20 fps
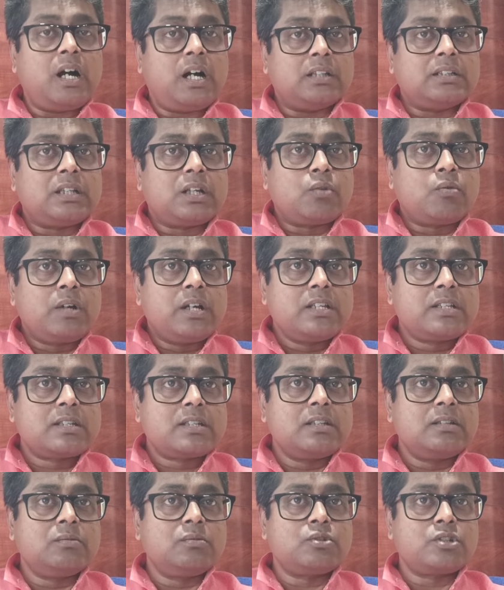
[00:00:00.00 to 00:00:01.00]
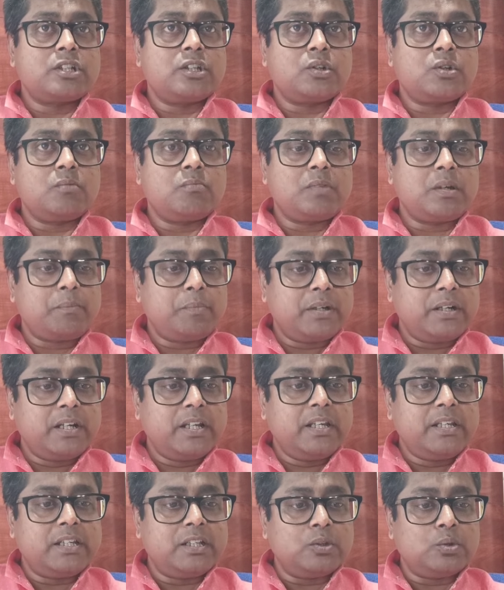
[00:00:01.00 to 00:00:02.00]
আদারওয়াইজ কিন্তু সেরকম ব্যাপার
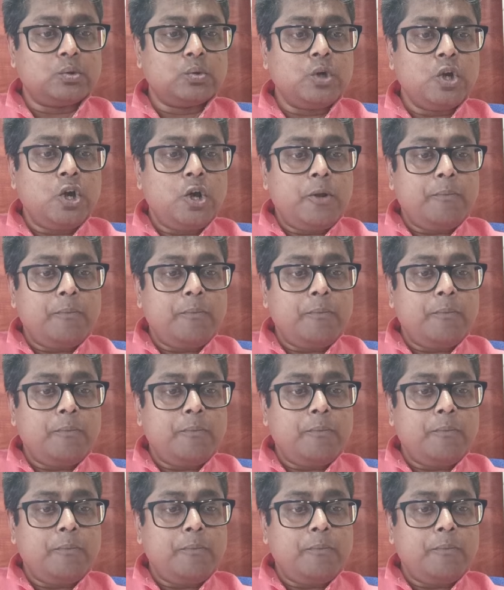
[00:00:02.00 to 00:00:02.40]
নেই কিন্তু